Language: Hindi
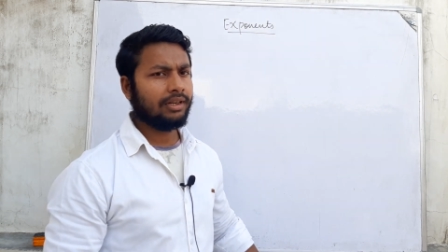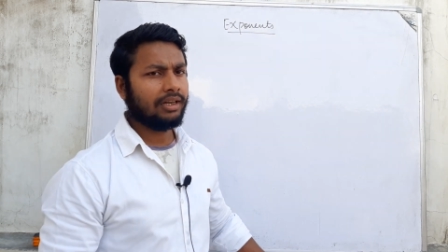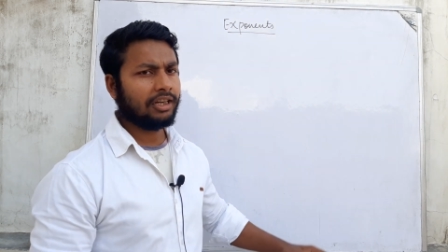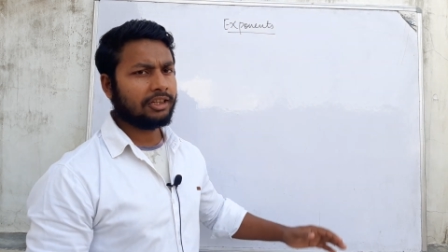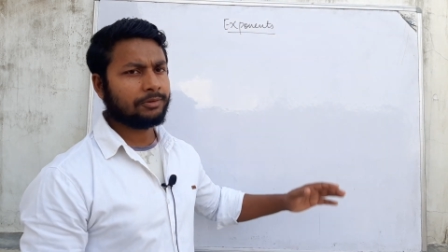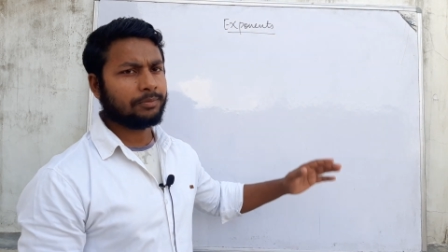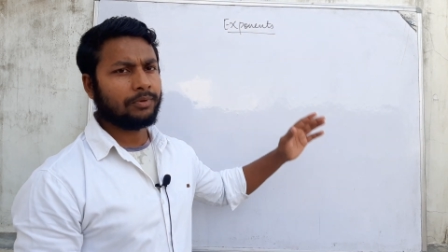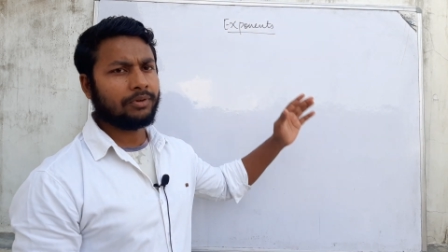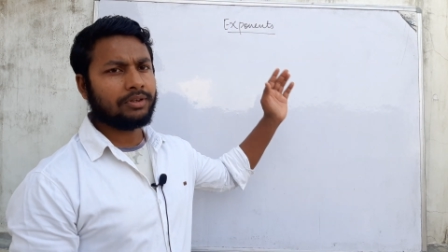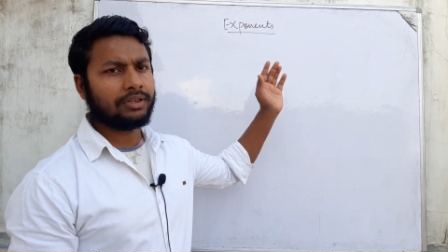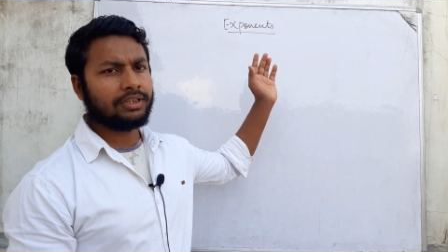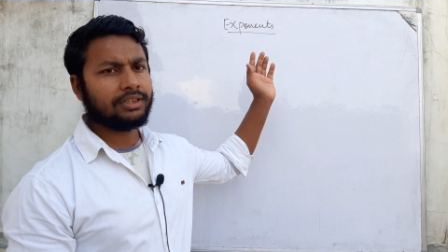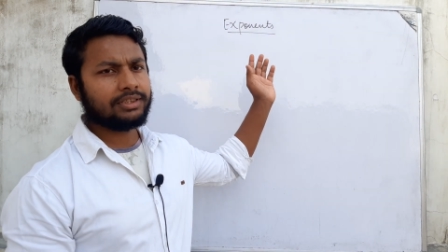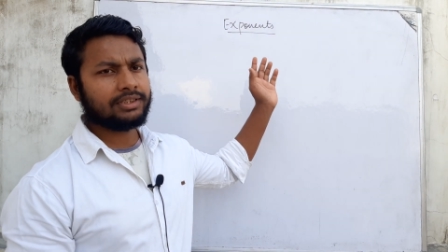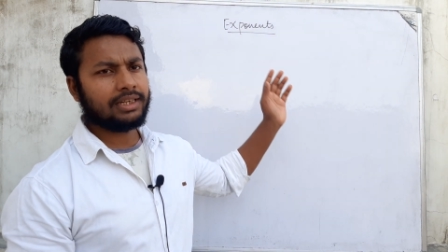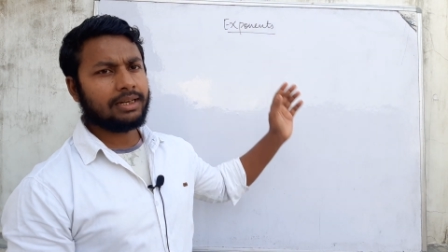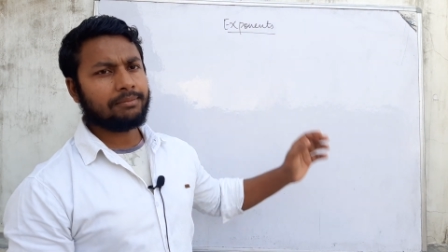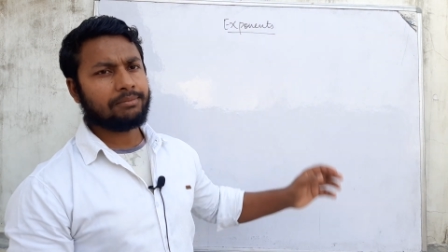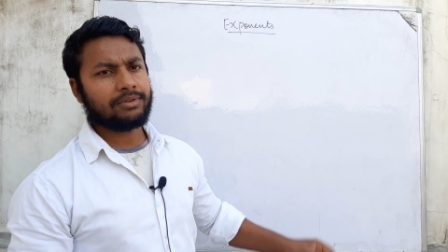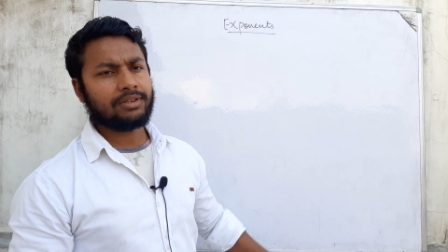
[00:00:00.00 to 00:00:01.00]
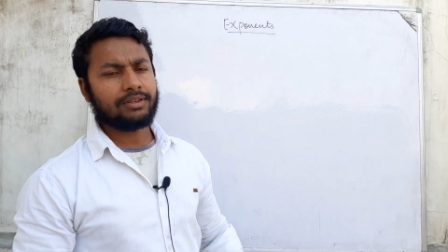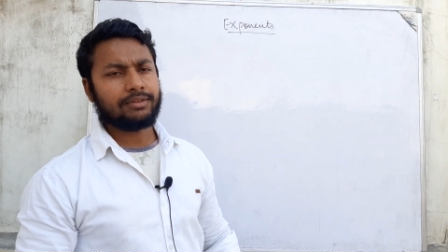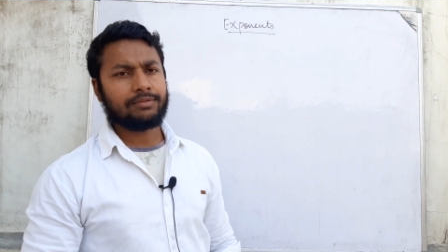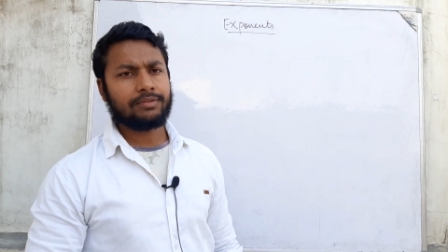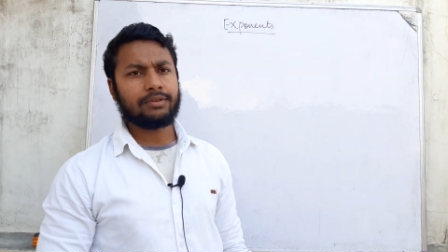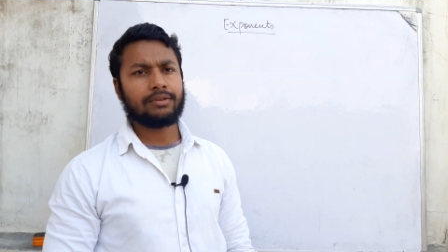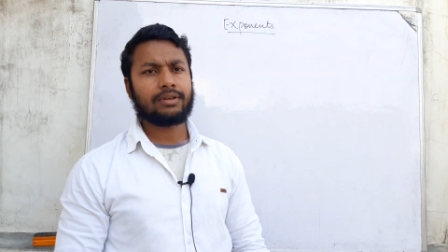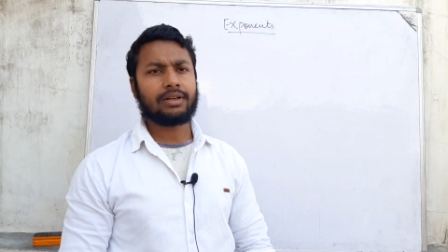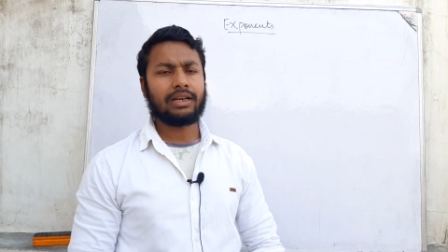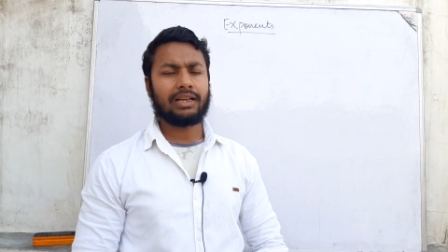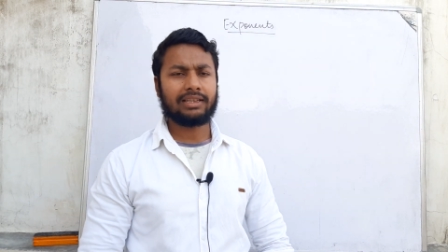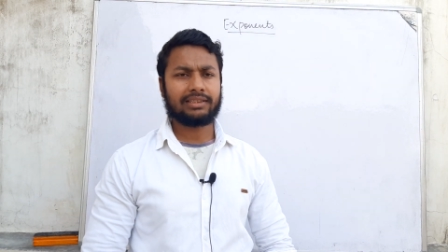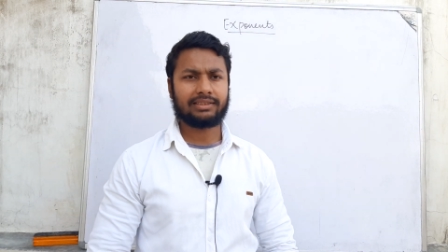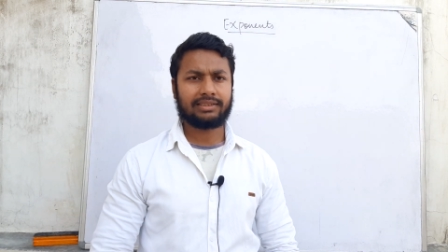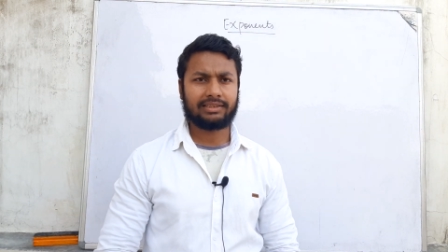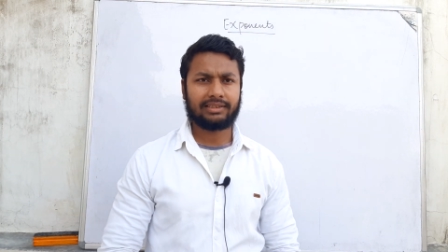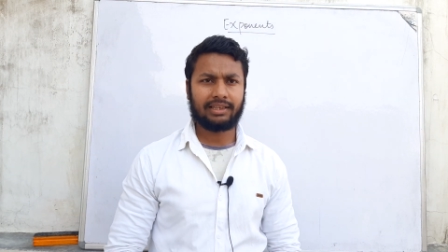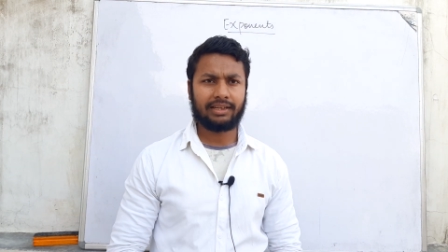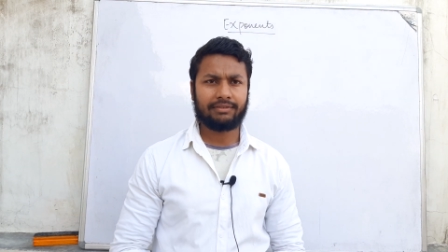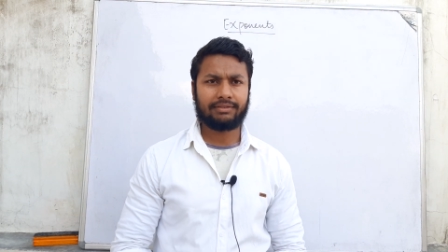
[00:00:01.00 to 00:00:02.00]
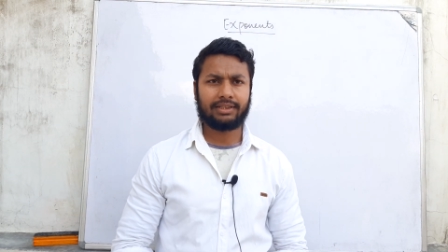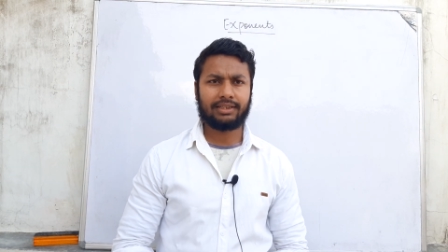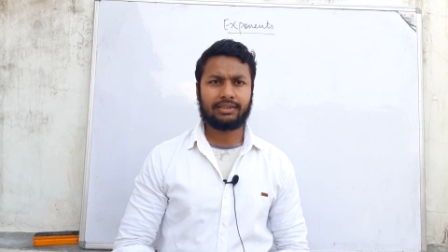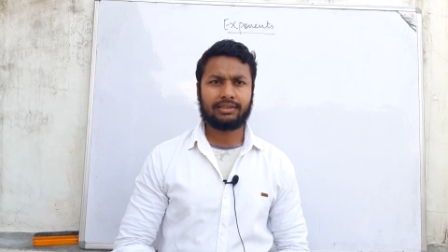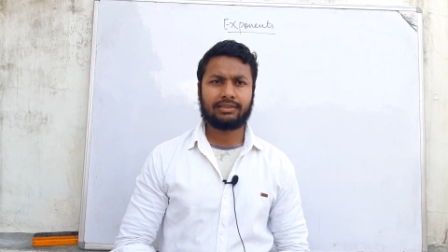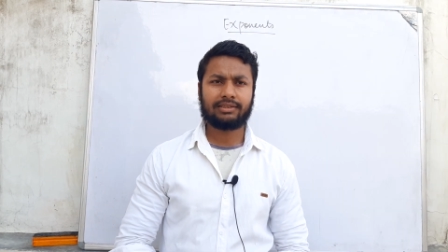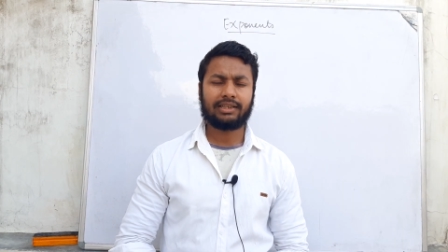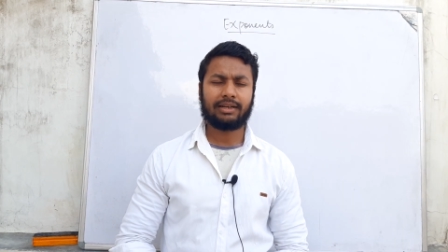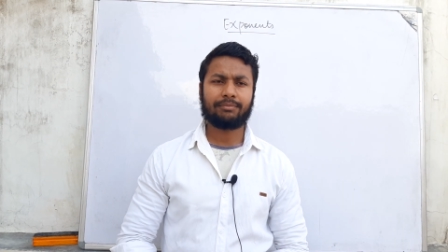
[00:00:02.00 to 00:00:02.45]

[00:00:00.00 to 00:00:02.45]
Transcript: exponent chapter for class 7